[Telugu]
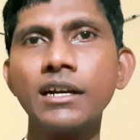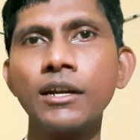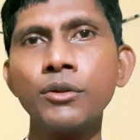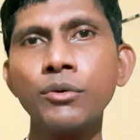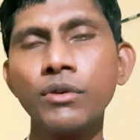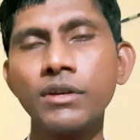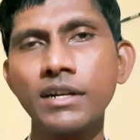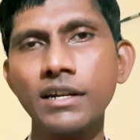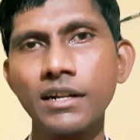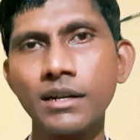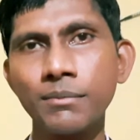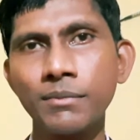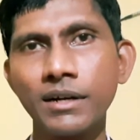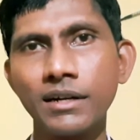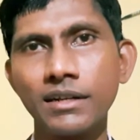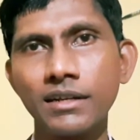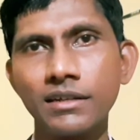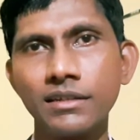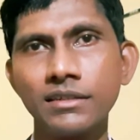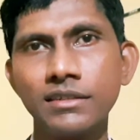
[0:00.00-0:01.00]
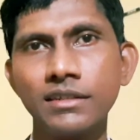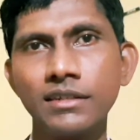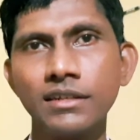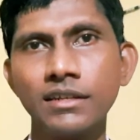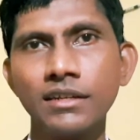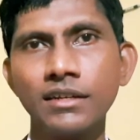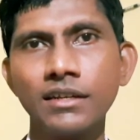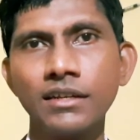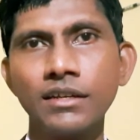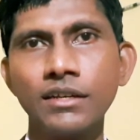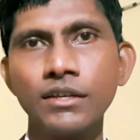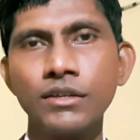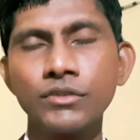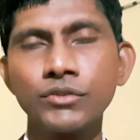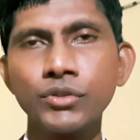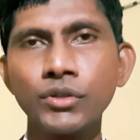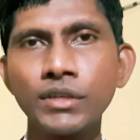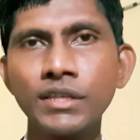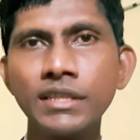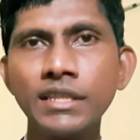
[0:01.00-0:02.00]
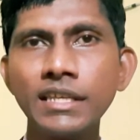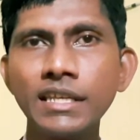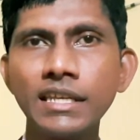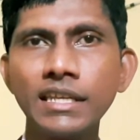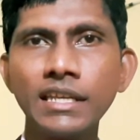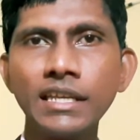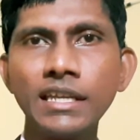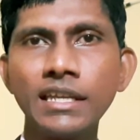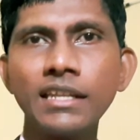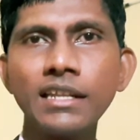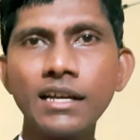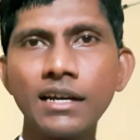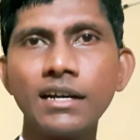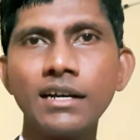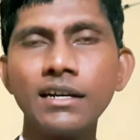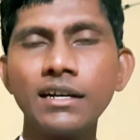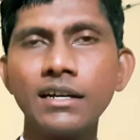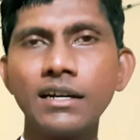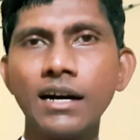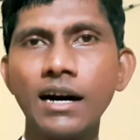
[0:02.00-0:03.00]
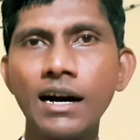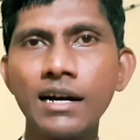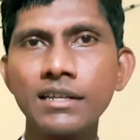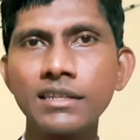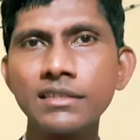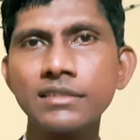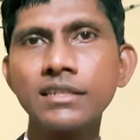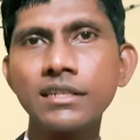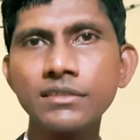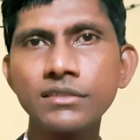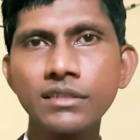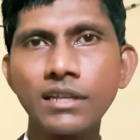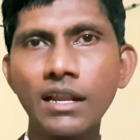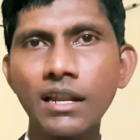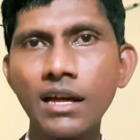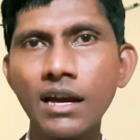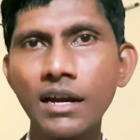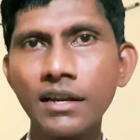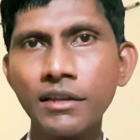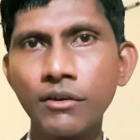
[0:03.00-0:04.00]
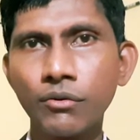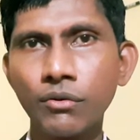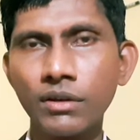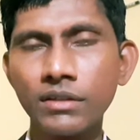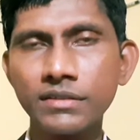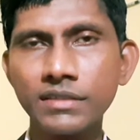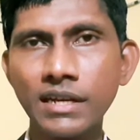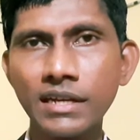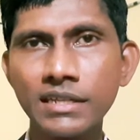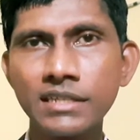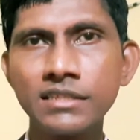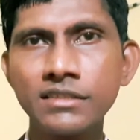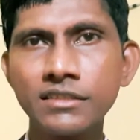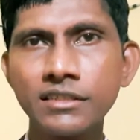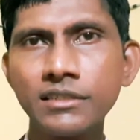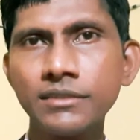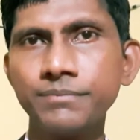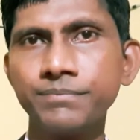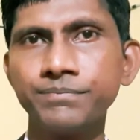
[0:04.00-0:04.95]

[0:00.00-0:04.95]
కనుగొన్నాడు అనమాట సో ఇది ఈయన ఆ రీసెర్చ్ని అలాగనే కొనసాగించి